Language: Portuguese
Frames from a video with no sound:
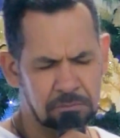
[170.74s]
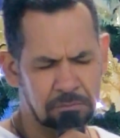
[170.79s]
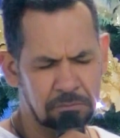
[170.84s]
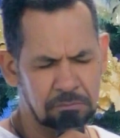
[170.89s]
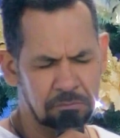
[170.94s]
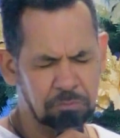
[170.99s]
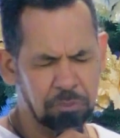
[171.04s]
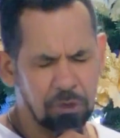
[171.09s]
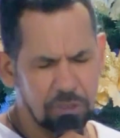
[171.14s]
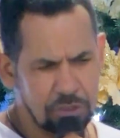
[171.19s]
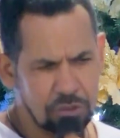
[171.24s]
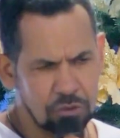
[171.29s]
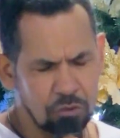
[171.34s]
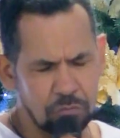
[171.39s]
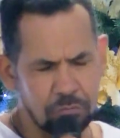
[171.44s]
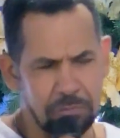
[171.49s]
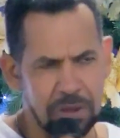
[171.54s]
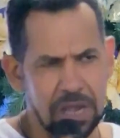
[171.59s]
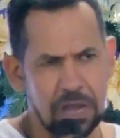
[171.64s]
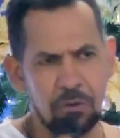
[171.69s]
pois o
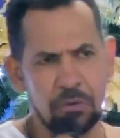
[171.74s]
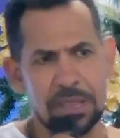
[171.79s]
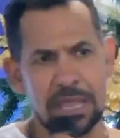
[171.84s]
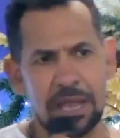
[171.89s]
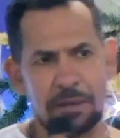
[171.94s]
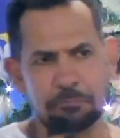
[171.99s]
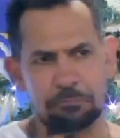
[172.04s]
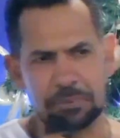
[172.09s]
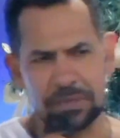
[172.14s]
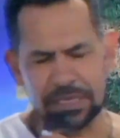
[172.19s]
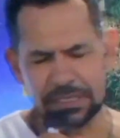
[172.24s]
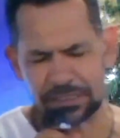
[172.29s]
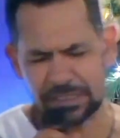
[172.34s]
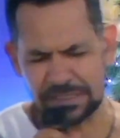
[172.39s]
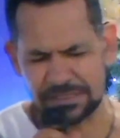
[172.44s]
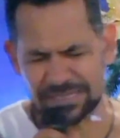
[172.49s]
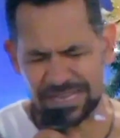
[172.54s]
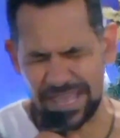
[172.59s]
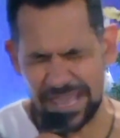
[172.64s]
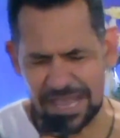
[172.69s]
mal é
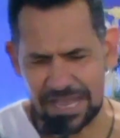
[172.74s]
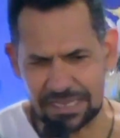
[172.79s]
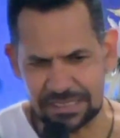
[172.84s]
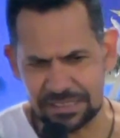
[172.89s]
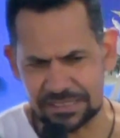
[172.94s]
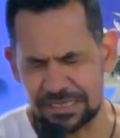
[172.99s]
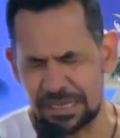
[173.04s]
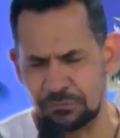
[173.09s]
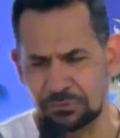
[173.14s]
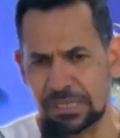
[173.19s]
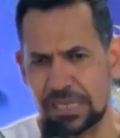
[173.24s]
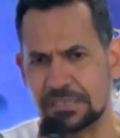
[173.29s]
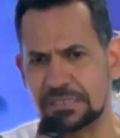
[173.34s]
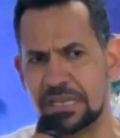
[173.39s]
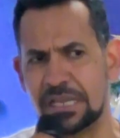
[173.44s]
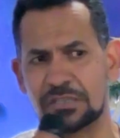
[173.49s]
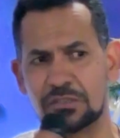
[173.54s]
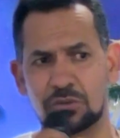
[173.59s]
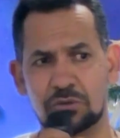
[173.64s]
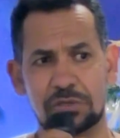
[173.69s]
apenas reação das
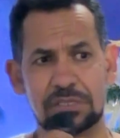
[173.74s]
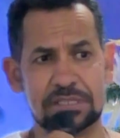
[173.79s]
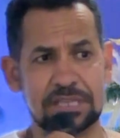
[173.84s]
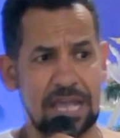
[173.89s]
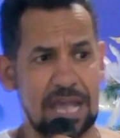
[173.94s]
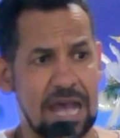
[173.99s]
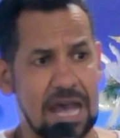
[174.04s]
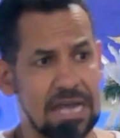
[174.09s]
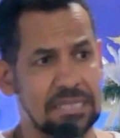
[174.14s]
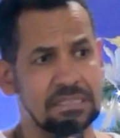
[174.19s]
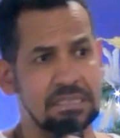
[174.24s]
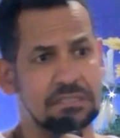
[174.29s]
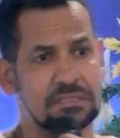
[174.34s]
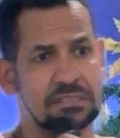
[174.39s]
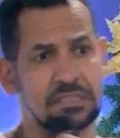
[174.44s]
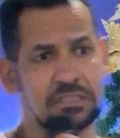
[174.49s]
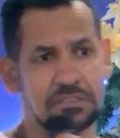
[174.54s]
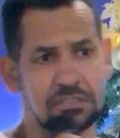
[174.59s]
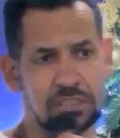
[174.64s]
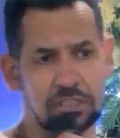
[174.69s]
ações erradas
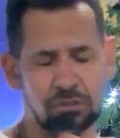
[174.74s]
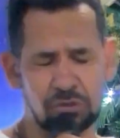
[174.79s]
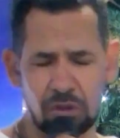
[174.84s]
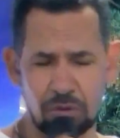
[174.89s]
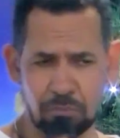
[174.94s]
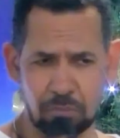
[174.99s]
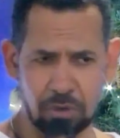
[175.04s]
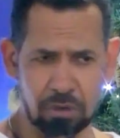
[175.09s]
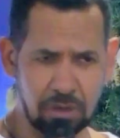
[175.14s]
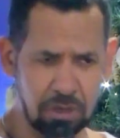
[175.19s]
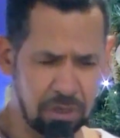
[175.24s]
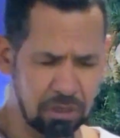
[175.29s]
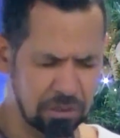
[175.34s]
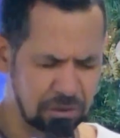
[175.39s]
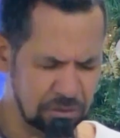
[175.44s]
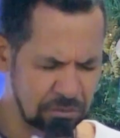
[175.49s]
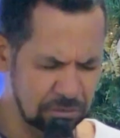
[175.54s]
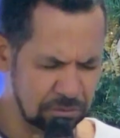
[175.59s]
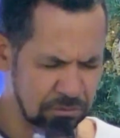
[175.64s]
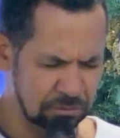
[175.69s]
que se tomou.
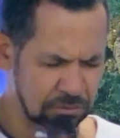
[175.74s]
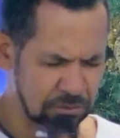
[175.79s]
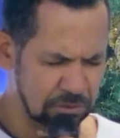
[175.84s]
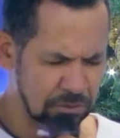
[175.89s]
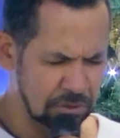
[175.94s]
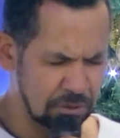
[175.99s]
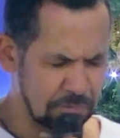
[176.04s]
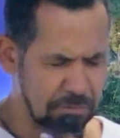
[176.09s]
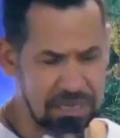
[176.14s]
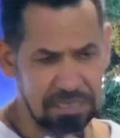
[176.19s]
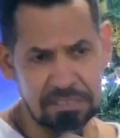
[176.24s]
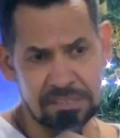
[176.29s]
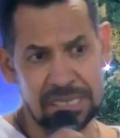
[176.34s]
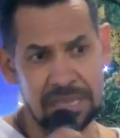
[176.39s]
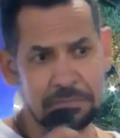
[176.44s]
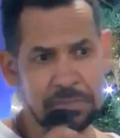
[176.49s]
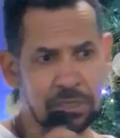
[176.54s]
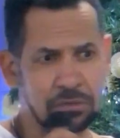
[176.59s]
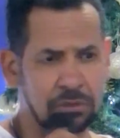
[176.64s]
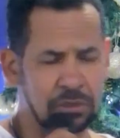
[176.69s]
Mas
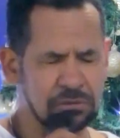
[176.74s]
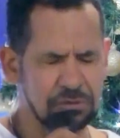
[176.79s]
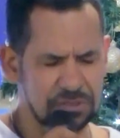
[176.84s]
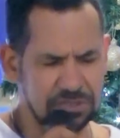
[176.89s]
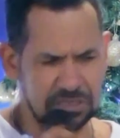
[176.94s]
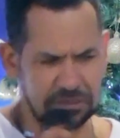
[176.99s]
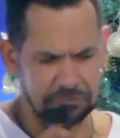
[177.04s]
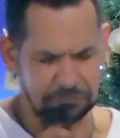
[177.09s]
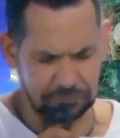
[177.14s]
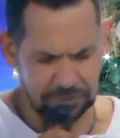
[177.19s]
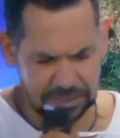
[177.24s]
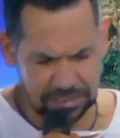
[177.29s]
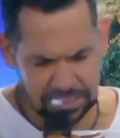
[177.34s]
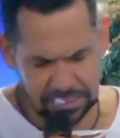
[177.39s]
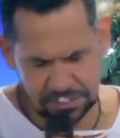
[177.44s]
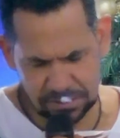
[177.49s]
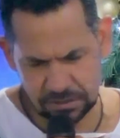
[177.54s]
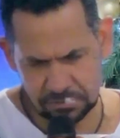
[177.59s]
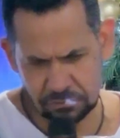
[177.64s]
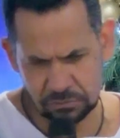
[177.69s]
sabe quando se fala
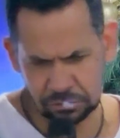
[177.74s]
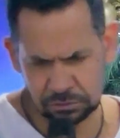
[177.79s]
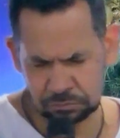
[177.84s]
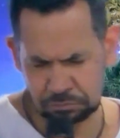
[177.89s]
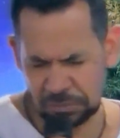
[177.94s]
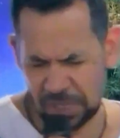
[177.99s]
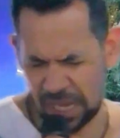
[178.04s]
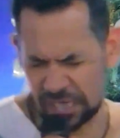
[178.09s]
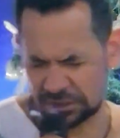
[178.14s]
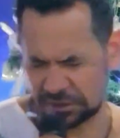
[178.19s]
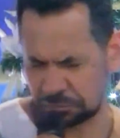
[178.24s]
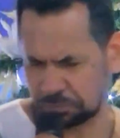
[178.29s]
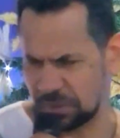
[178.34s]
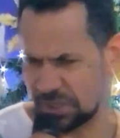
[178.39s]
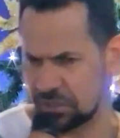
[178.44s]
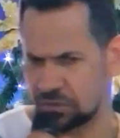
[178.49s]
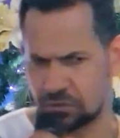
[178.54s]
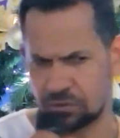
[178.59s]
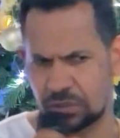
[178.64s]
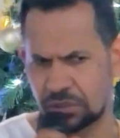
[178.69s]
isso, as
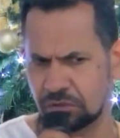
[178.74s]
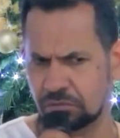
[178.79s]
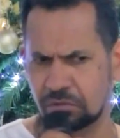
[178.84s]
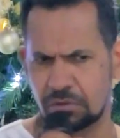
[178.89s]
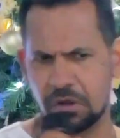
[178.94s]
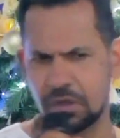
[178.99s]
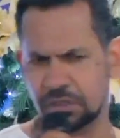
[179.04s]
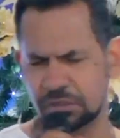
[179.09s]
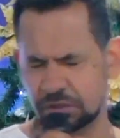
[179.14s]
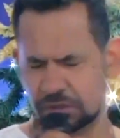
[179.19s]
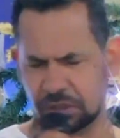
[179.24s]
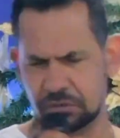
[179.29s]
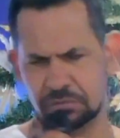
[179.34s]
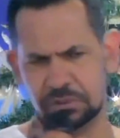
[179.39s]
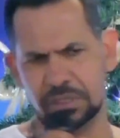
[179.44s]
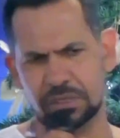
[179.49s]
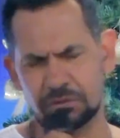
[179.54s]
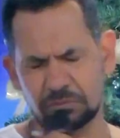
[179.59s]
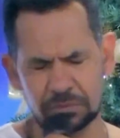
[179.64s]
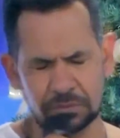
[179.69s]
pessoas não gostam,
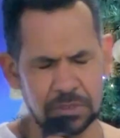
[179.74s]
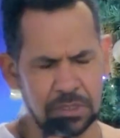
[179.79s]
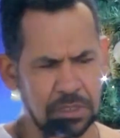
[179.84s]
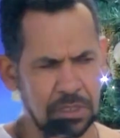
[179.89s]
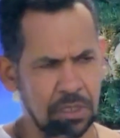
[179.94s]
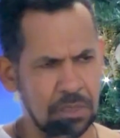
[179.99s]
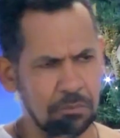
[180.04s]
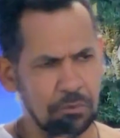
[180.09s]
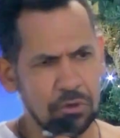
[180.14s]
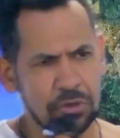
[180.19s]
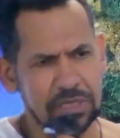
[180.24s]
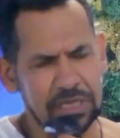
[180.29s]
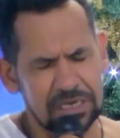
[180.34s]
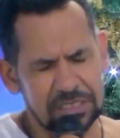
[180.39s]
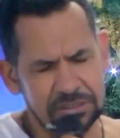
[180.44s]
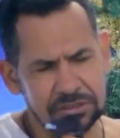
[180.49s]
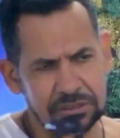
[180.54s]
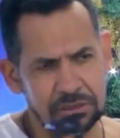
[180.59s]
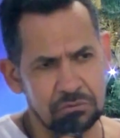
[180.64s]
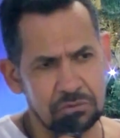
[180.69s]
não, porque elas
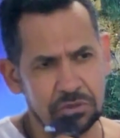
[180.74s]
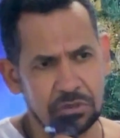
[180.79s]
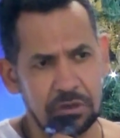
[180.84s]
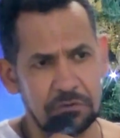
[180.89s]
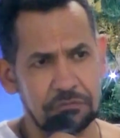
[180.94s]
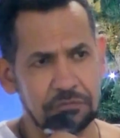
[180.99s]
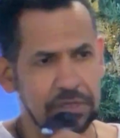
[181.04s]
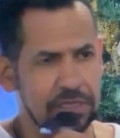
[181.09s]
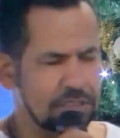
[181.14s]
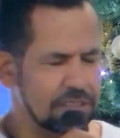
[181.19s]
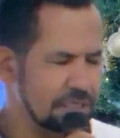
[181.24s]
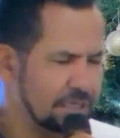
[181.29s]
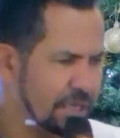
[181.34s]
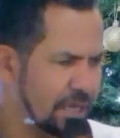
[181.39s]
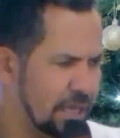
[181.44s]
estão sofrendo e quer